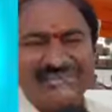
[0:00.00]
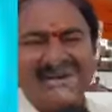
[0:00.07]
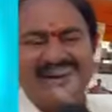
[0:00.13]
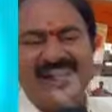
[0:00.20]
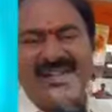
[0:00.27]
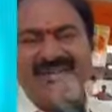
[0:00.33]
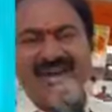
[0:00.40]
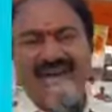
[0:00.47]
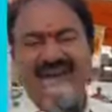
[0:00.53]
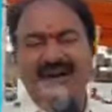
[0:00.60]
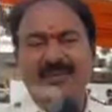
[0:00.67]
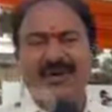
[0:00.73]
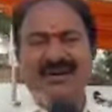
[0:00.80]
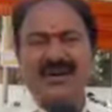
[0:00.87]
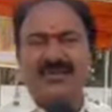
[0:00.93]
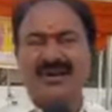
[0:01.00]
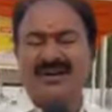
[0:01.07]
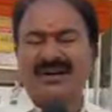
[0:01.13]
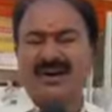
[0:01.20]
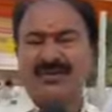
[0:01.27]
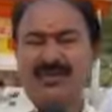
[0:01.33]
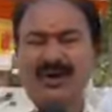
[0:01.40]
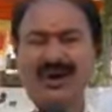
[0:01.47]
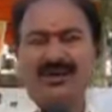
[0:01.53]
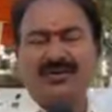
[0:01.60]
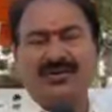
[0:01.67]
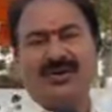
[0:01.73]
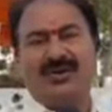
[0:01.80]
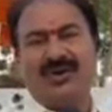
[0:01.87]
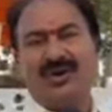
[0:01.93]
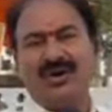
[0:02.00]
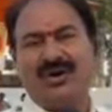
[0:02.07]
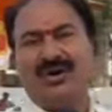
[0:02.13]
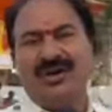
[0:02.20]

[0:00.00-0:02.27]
జిల్లా శంకరపట్నం మండలం ములంగూరులో